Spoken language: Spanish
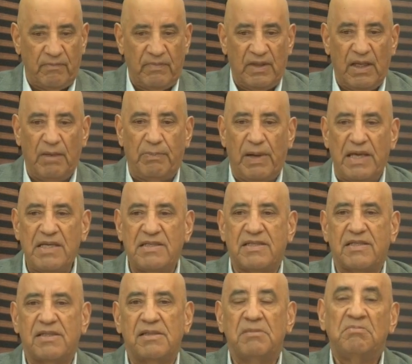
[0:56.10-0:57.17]
el
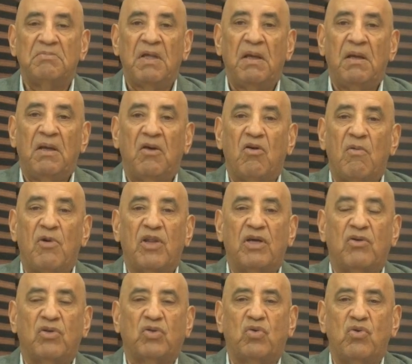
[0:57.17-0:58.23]
país, como de
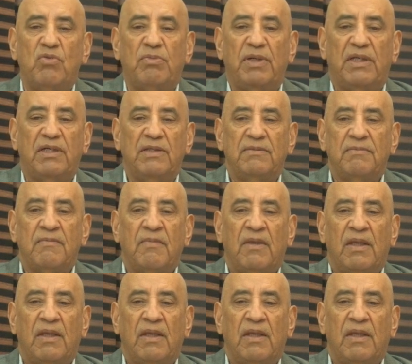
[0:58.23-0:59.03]
costumbre,